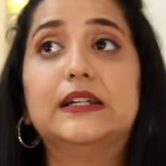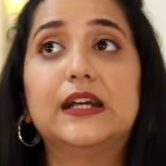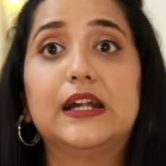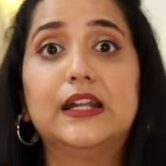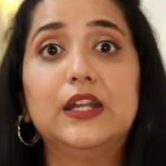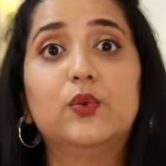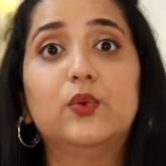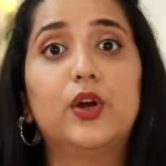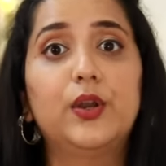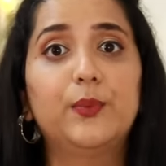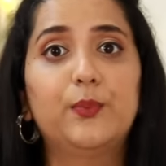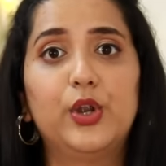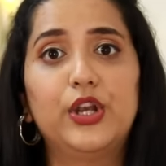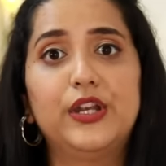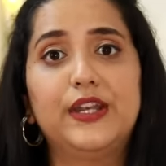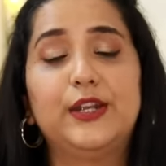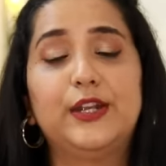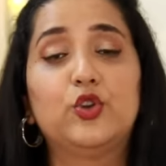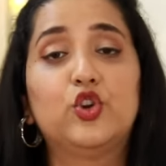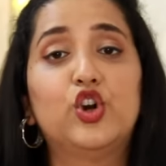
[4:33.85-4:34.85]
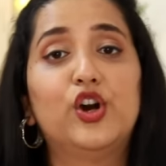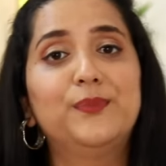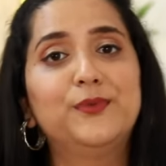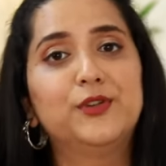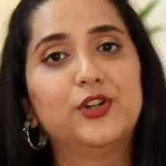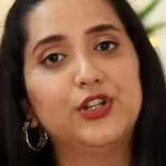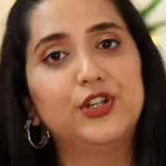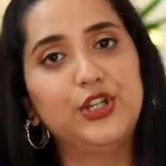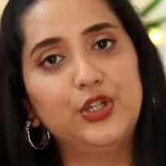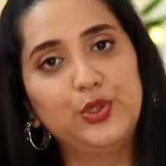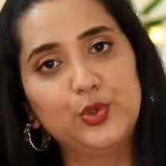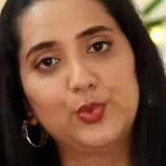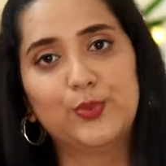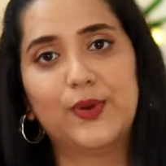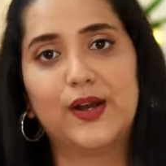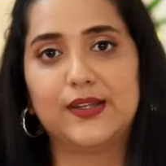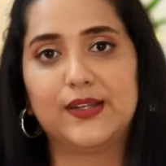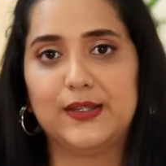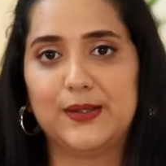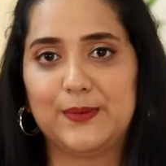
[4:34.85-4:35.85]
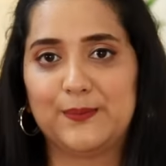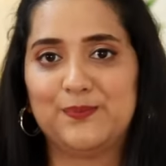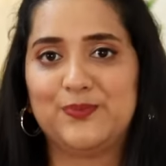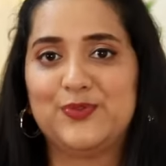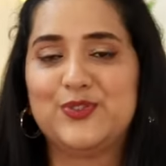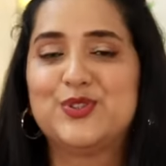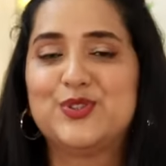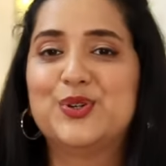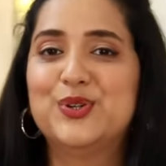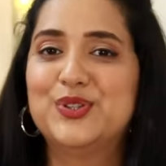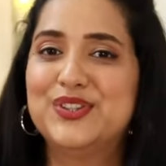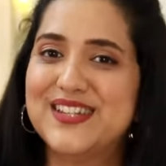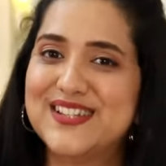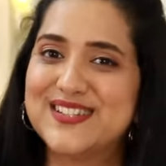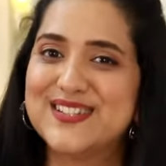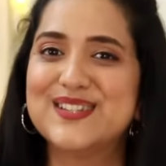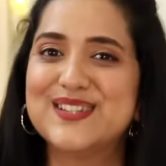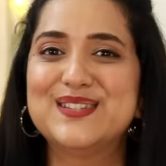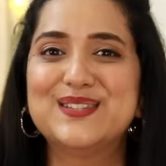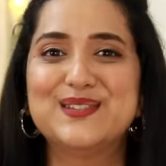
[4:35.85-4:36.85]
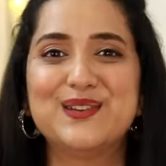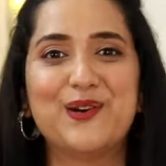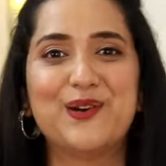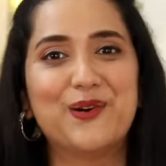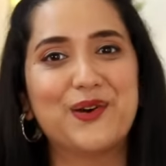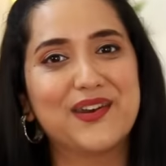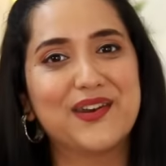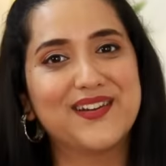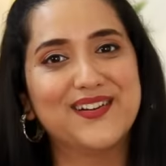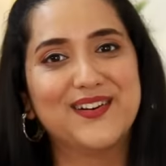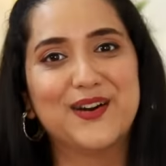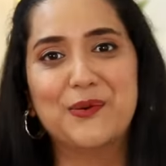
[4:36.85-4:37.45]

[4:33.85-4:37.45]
थर्टी वन पॉइंट एट को आप थर्टी टू मानिए सो दिस इज़ योर